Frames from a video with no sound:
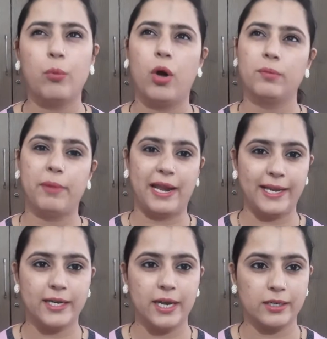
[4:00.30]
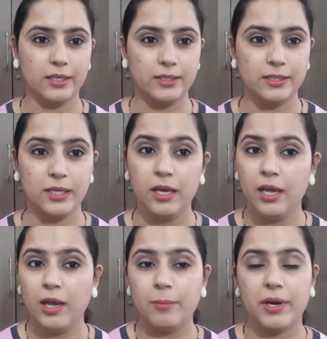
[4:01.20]
बहुत पहले करा करती थी
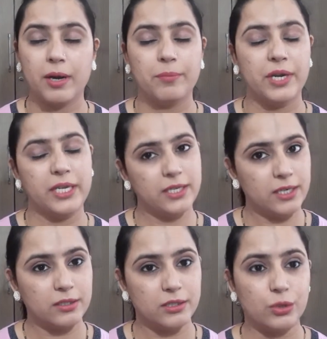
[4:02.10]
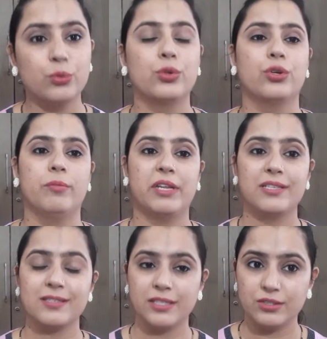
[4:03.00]
पर अब नहीं करती हूँ क्योंकि मेरी
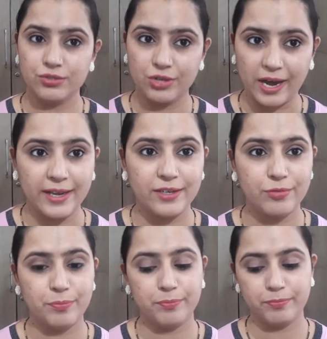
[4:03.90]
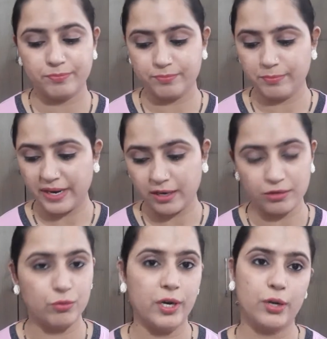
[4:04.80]
स्किन ड्राई में
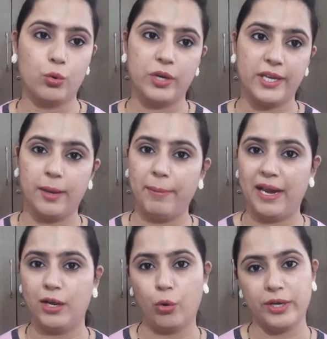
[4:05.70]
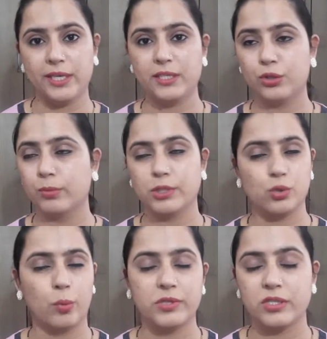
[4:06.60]
कन्वर्ट हो गई है पहले ऑयली थी तो मैं
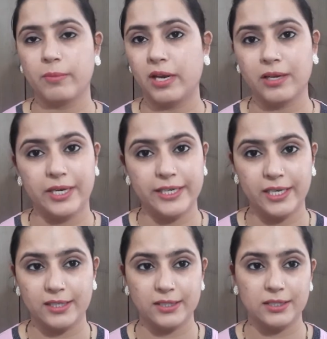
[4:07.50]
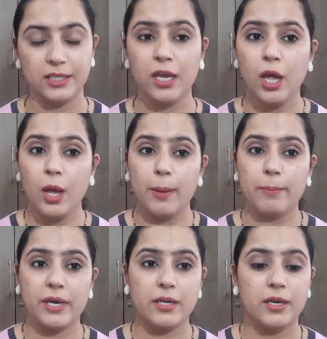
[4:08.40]
सोप इस्तेमाल कर लिया करती थी
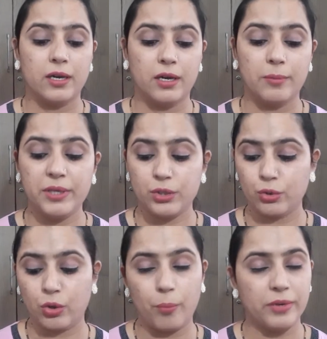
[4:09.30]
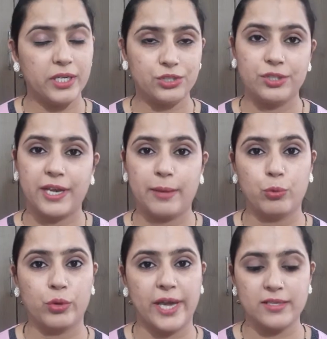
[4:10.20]
बट अभी तो कॉम्बिनेशन टाइप
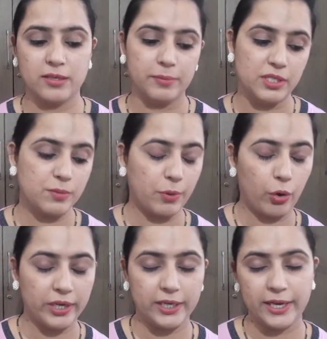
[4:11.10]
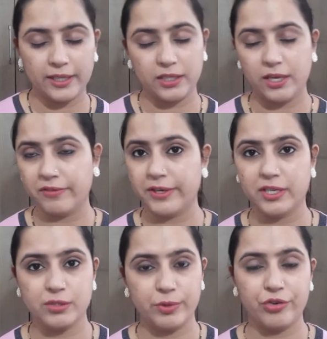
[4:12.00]
हो गया है समर्स में ऑयली रहती है
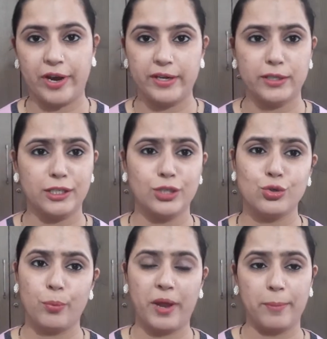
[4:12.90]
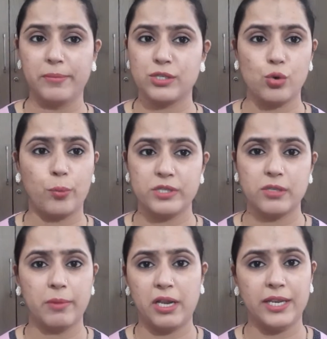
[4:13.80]
विंटर्स में ड्राई रहती है सो मैं अब मैं सोप
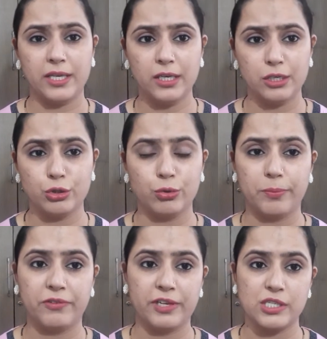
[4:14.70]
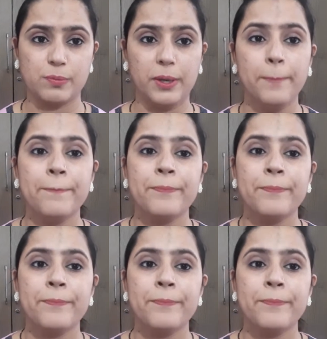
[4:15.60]
इस्तेमाल नहीं करती हूँ अपने फेस पर